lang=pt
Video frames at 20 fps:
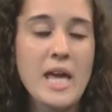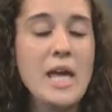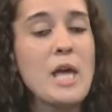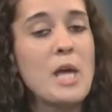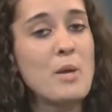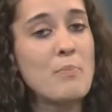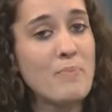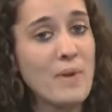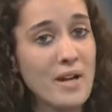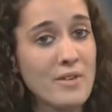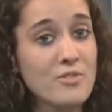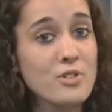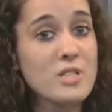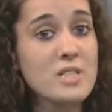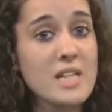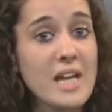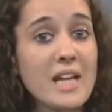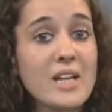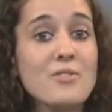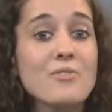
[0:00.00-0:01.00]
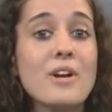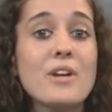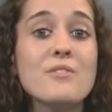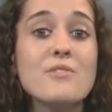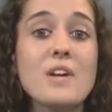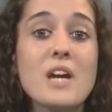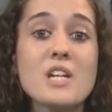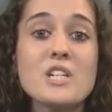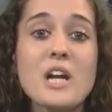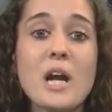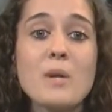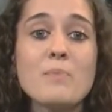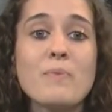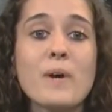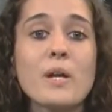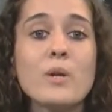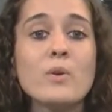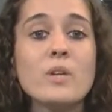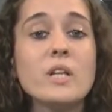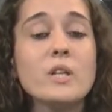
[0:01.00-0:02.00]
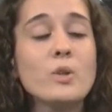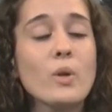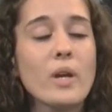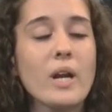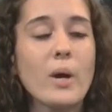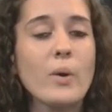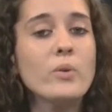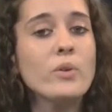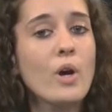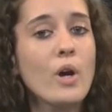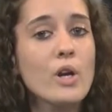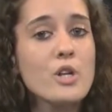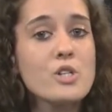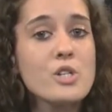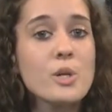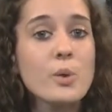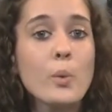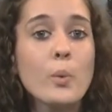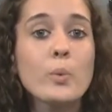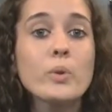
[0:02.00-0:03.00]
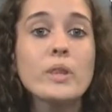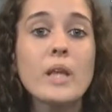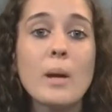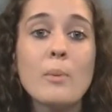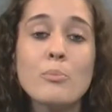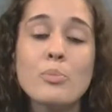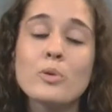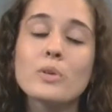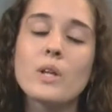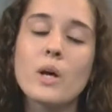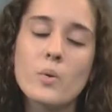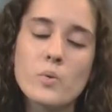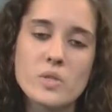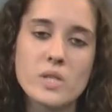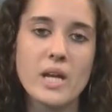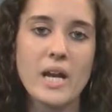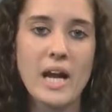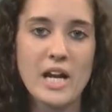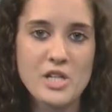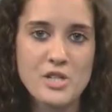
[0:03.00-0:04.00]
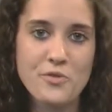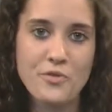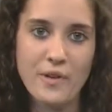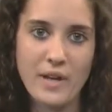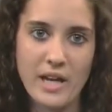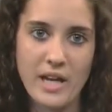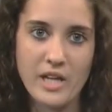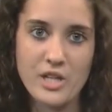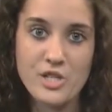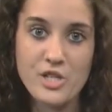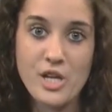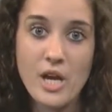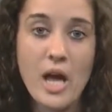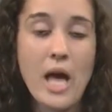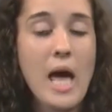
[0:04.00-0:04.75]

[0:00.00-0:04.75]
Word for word: E para você que vai viajar para o litoral norte, o tempo não será diferente.